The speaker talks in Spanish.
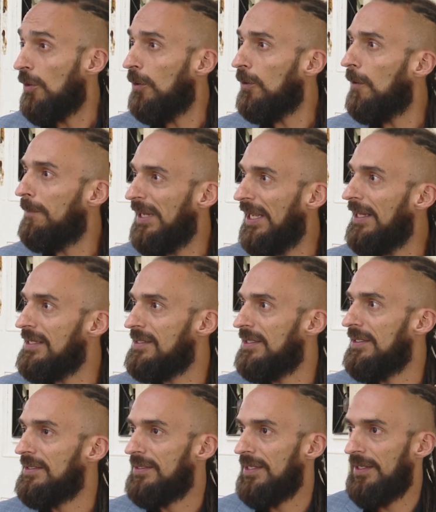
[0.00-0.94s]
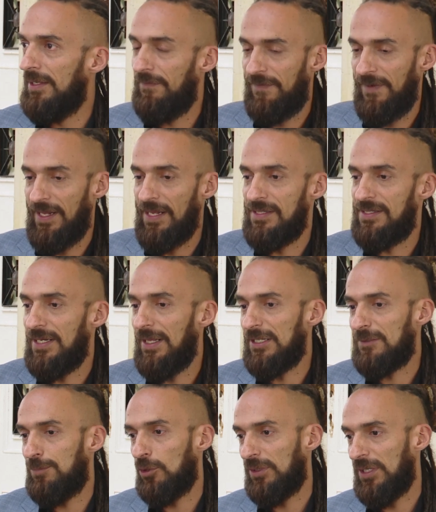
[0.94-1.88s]
colombiana sí, se diferencia
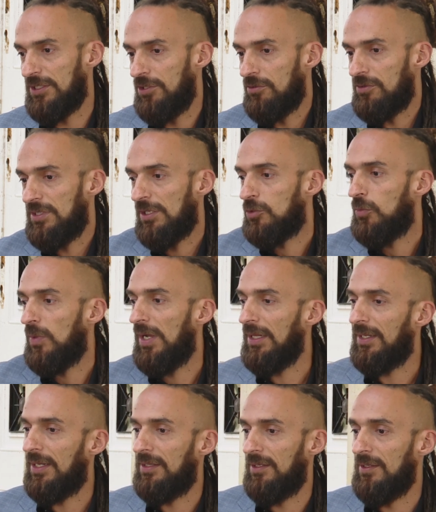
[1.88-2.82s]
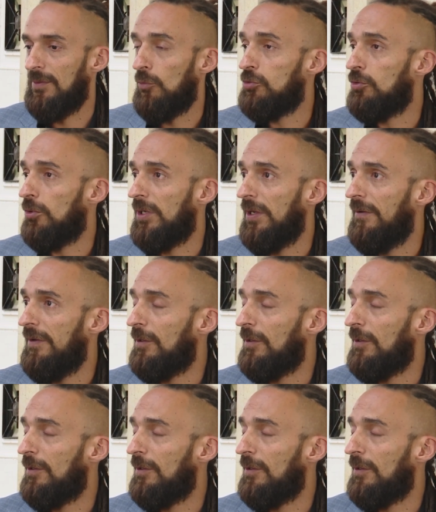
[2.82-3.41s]
la explotación sexual que tiene mucho que